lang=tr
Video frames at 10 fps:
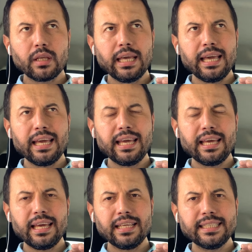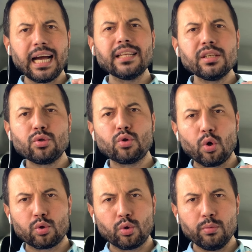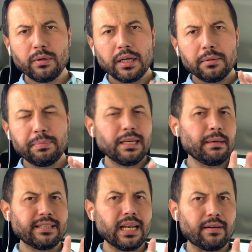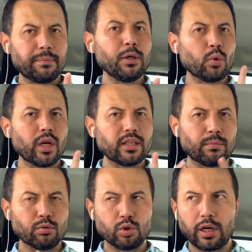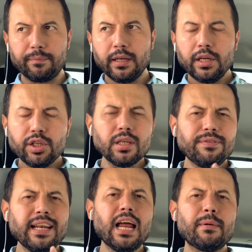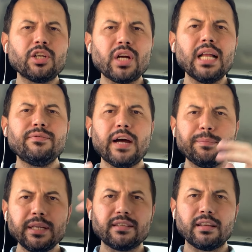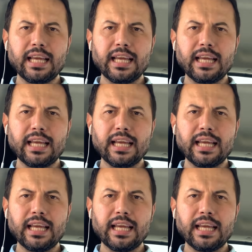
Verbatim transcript: e, yanlış gördüğüm bir mesele var. Bir uyarıda bulunacağım. Şimdi Fenerbahçe Antwerp'i nasıl